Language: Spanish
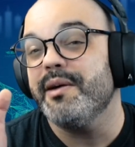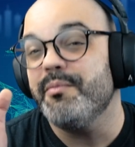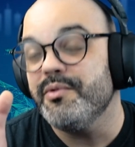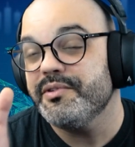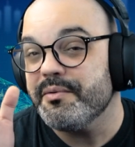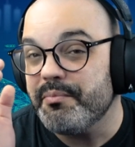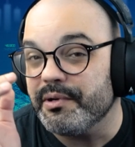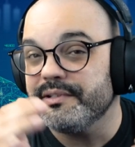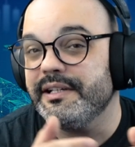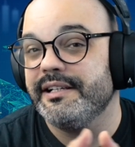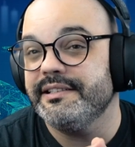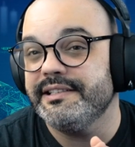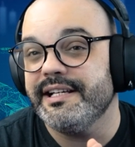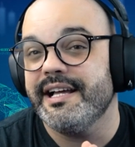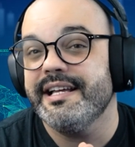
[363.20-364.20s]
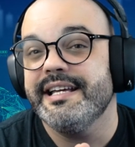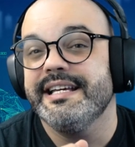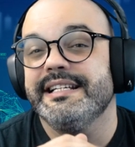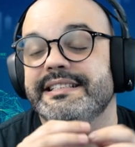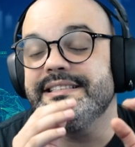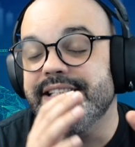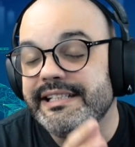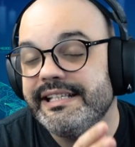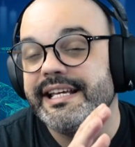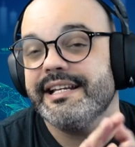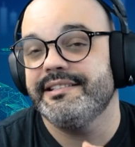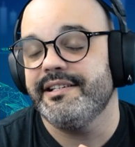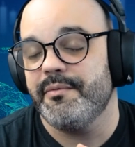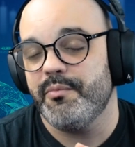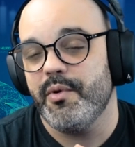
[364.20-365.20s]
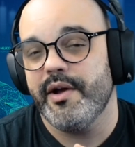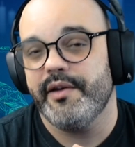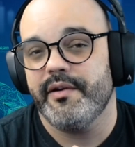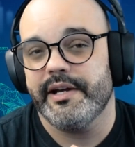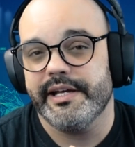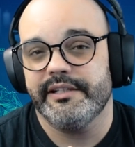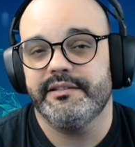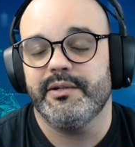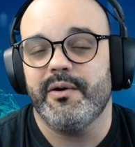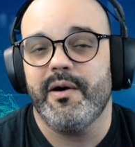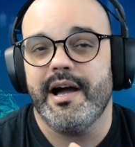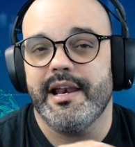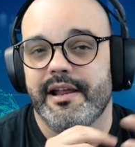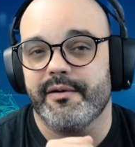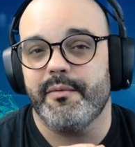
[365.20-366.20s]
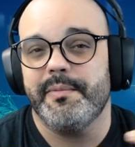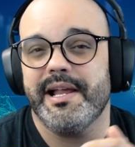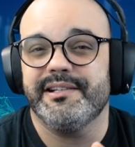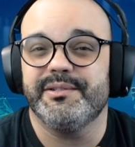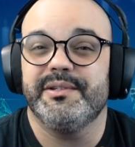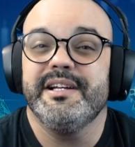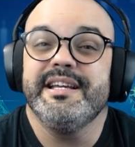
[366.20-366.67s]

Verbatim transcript: mucha importancia, si quieres ser bueno en esto a largo plazo.